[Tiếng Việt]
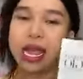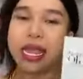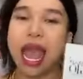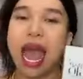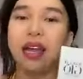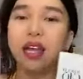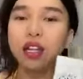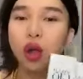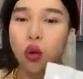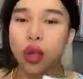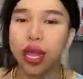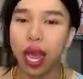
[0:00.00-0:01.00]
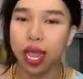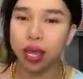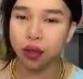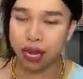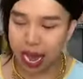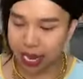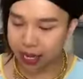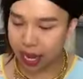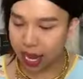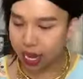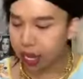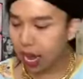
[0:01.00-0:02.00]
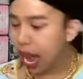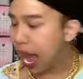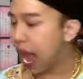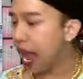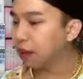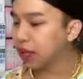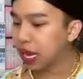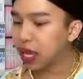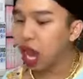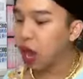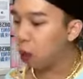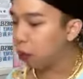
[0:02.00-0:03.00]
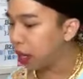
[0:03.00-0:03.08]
Dạ kính thưa quý vị, các anh chị Em sẽ chơi một